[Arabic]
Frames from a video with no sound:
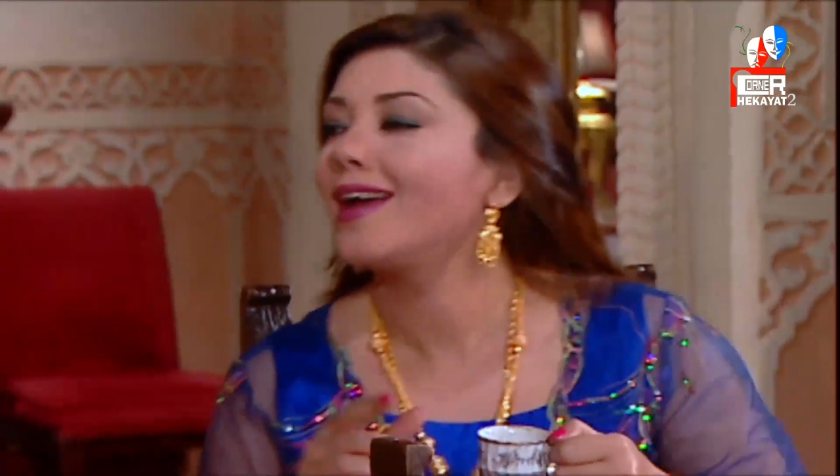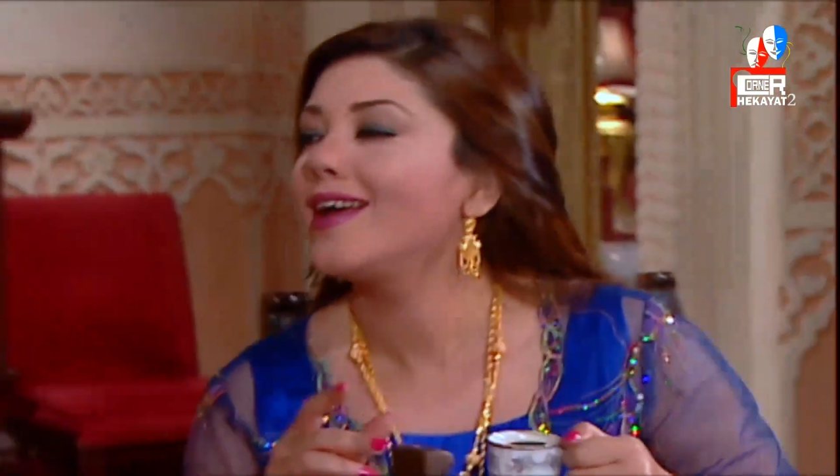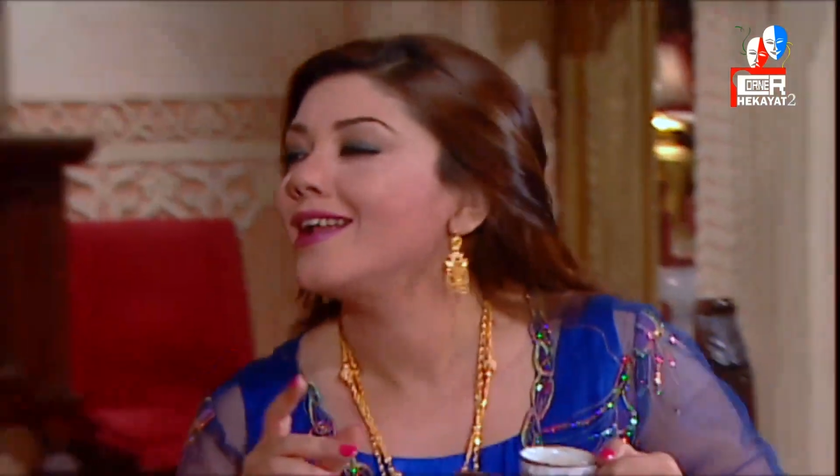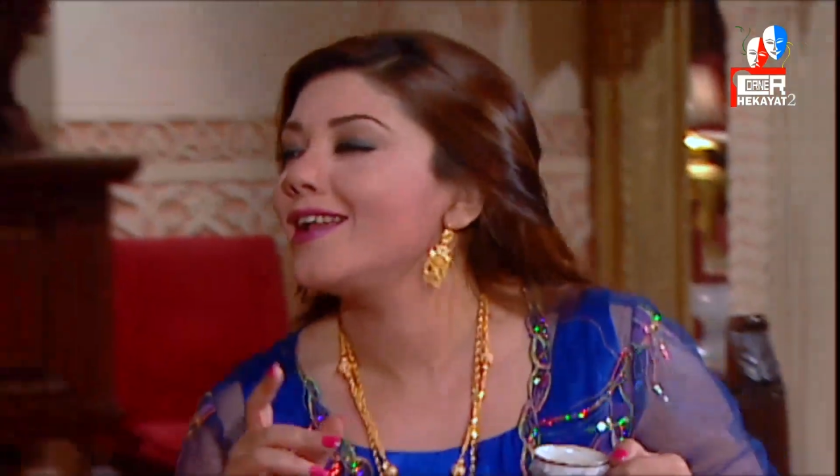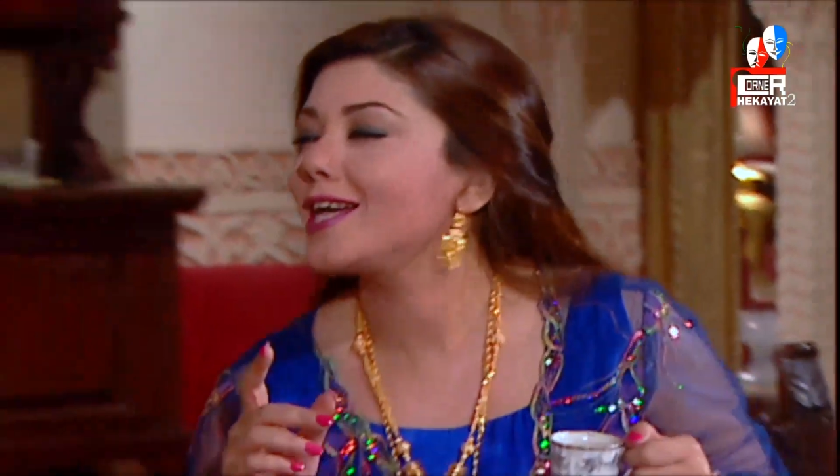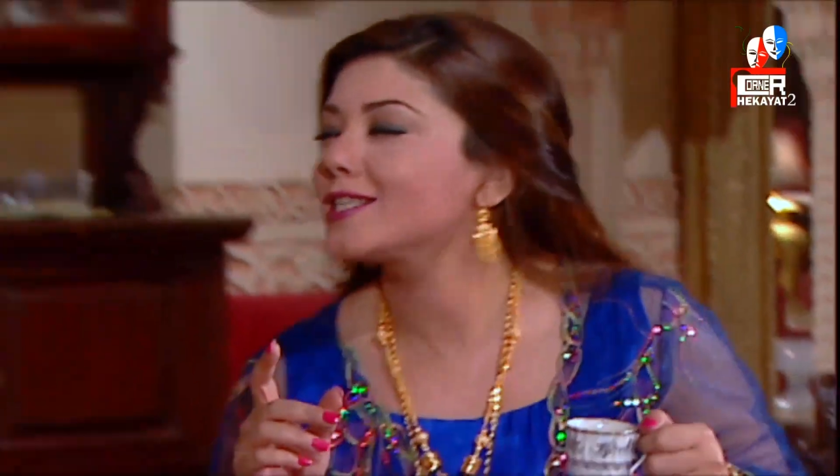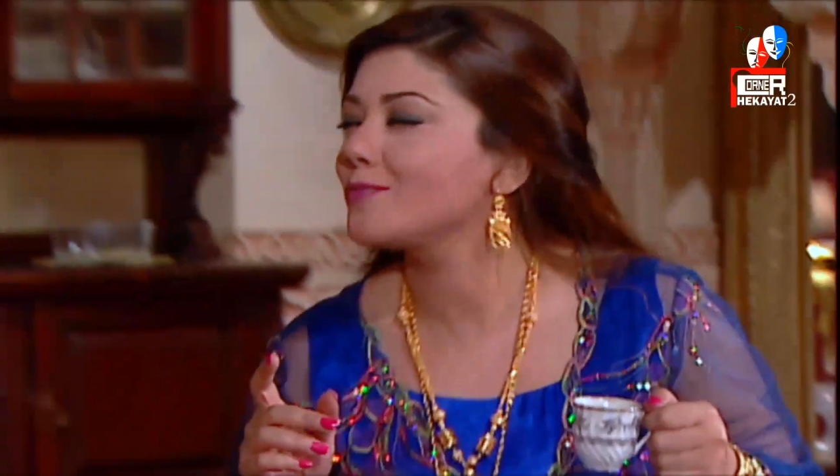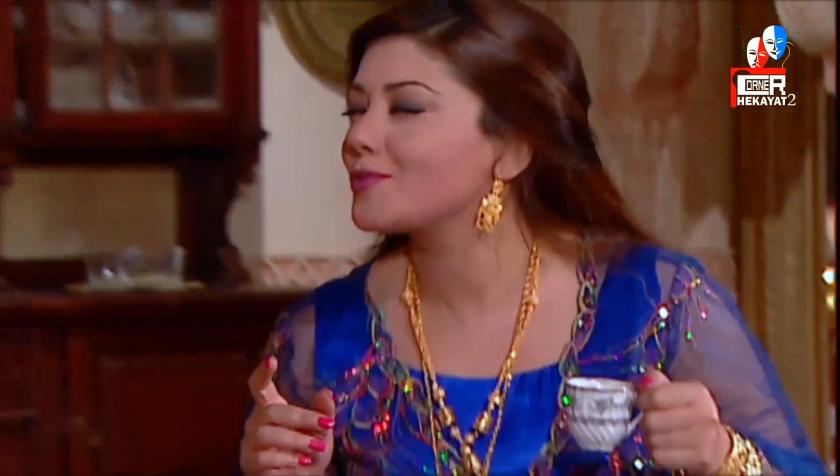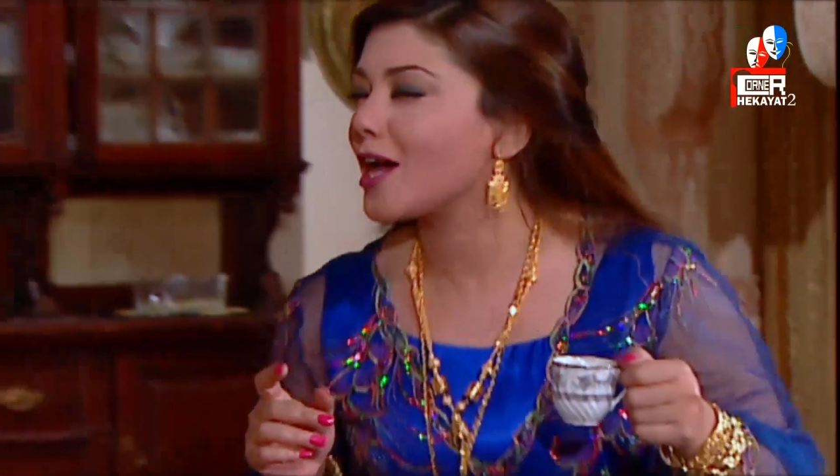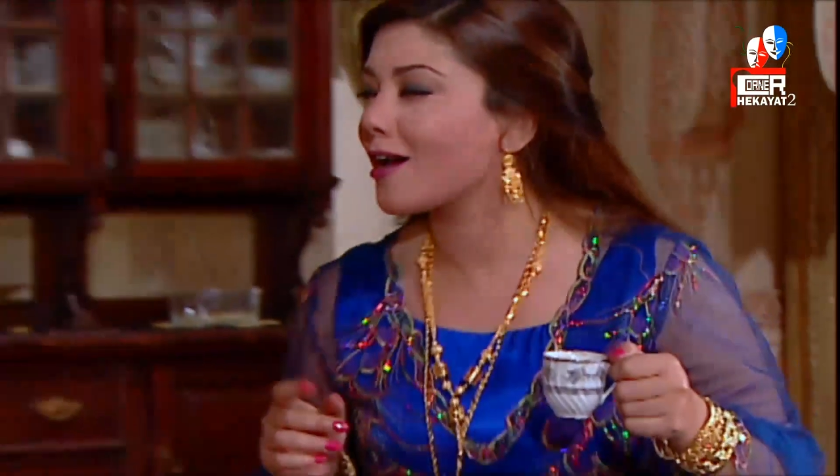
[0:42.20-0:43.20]
لازم
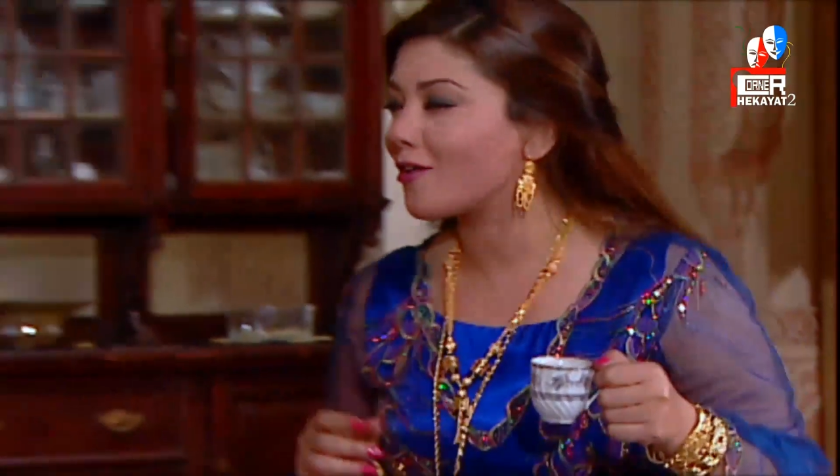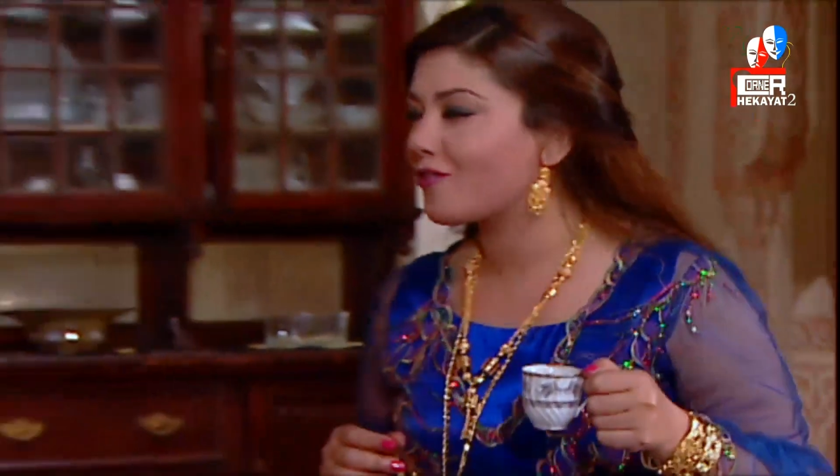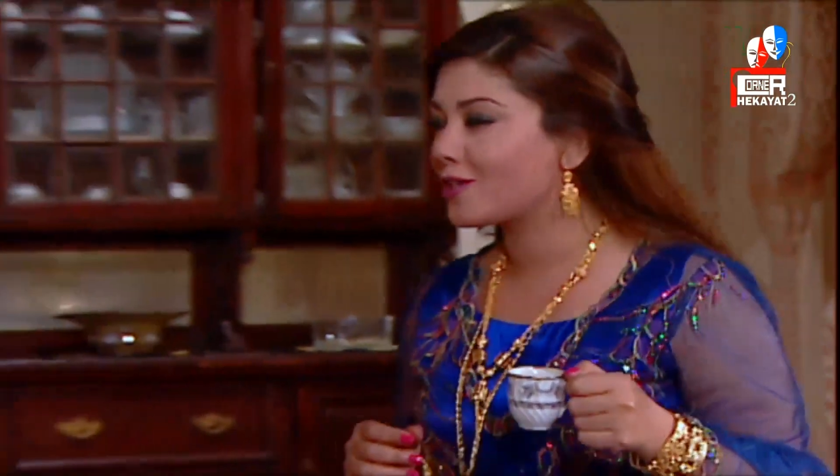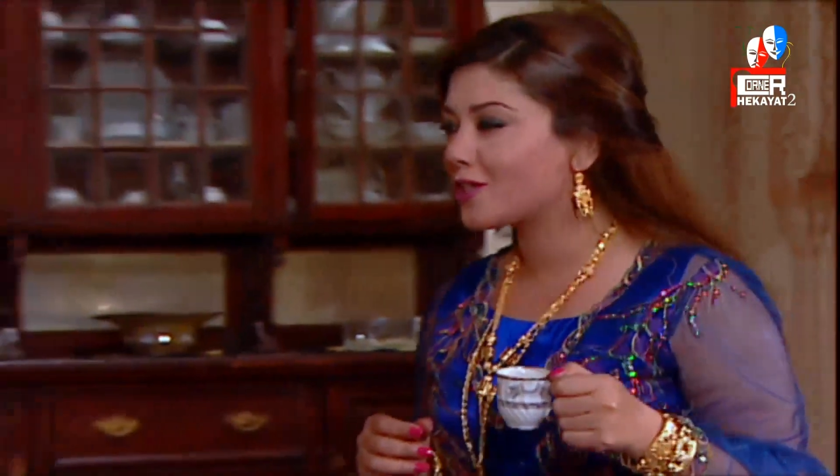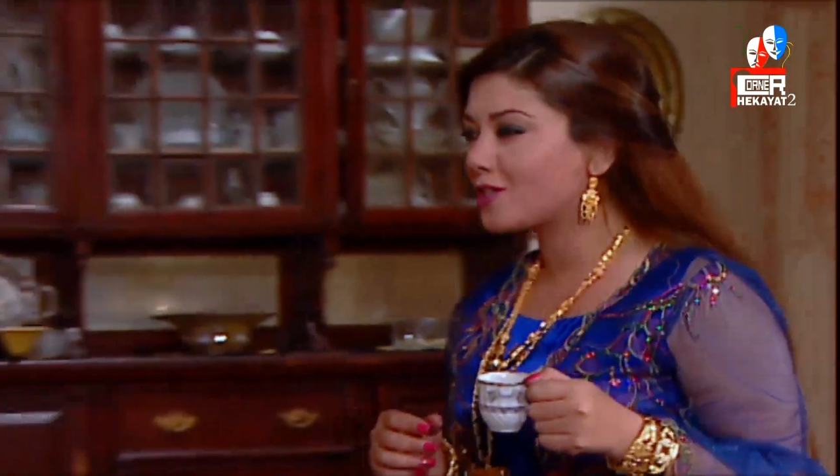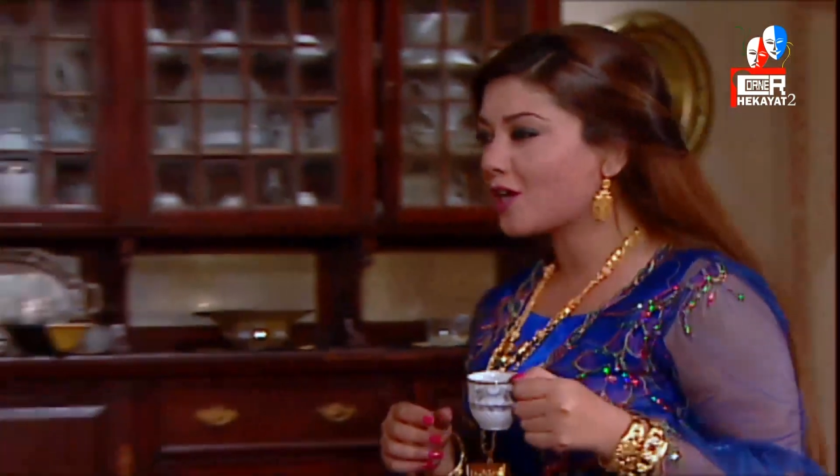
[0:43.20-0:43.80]
تعرف ان الضربه